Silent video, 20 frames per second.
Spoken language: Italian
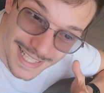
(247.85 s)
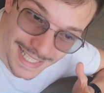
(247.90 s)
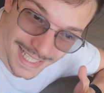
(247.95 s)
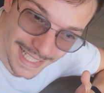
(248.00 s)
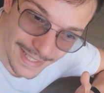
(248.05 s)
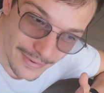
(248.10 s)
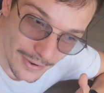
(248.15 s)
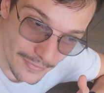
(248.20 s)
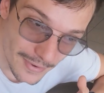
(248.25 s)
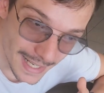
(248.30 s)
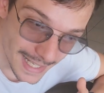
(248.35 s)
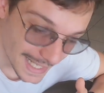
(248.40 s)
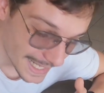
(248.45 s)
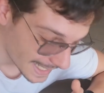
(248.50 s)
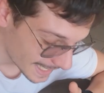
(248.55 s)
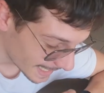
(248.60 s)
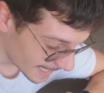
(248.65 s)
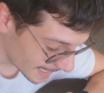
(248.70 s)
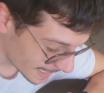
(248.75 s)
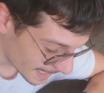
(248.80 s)
iscrivervi al
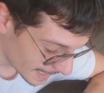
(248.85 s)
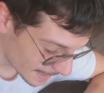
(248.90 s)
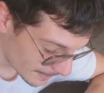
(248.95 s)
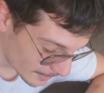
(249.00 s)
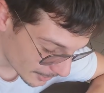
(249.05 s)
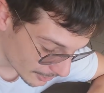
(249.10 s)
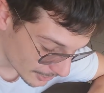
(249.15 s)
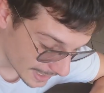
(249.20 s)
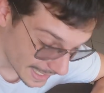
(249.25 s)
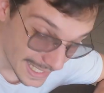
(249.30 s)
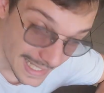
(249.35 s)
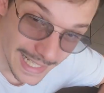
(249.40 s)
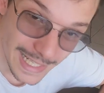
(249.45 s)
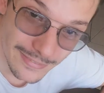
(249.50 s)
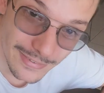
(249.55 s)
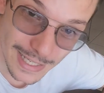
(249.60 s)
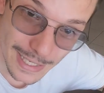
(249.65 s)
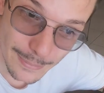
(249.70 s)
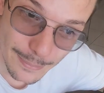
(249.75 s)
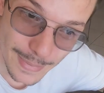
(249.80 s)
canale in modo tale da
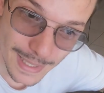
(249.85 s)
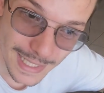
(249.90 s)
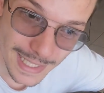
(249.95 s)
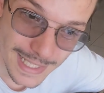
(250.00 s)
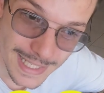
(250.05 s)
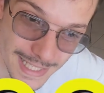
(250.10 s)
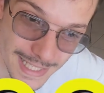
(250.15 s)
arrivare a 1000